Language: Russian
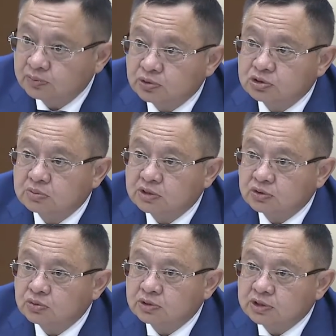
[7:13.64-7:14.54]
прошлом году
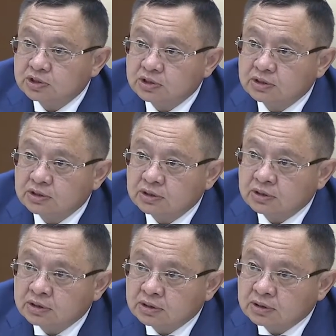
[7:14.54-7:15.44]
мы начали,
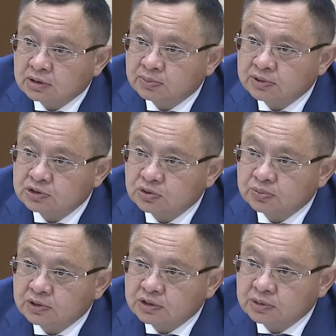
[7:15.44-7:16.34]
э,
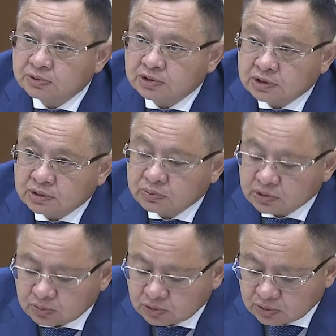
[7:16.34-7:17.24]
приступили к капитальному
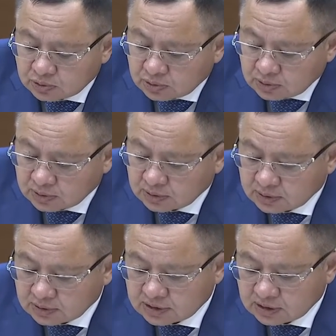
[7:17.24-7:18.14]
ремонту
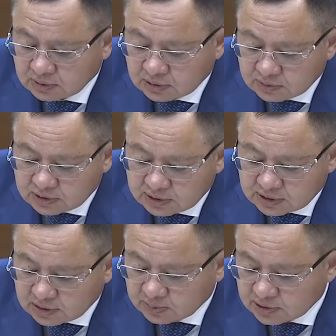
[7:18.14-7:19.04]
э, советов
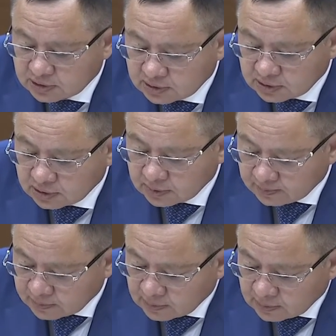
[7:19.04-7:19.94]
сельских поселений.
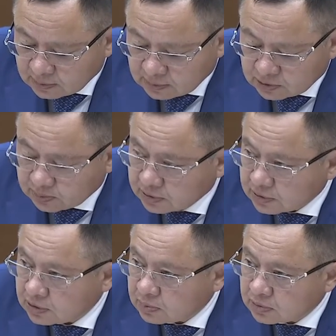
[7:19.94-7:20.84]
Значит,
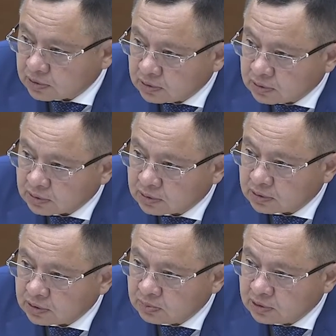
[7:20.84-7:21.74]
программа э,
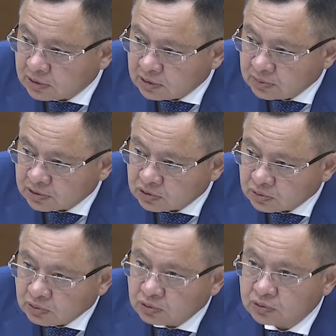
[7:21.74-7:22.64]
имеет лимит 100
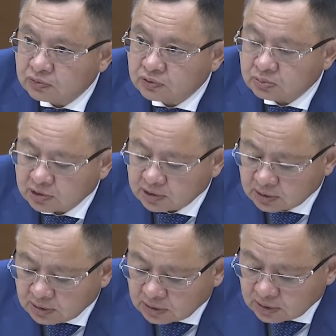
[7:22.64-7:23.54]
миллионов рублей,
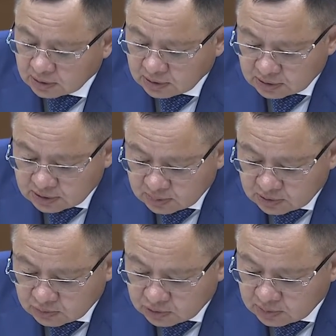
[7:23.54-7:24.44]
и
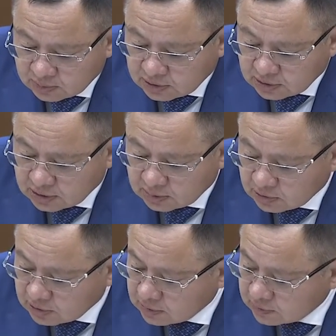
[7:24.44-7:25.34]
78 таких
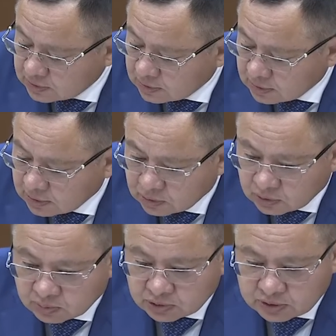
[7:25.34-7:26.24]
объектов в 43
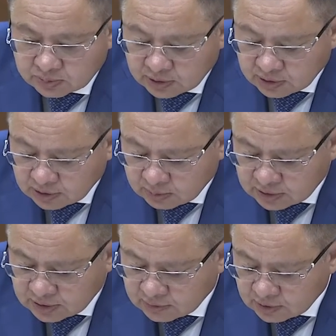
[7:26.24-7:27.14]
муниципальных
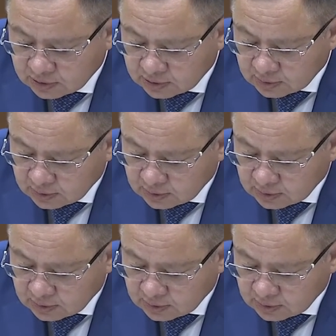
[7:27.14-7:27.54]
образованиях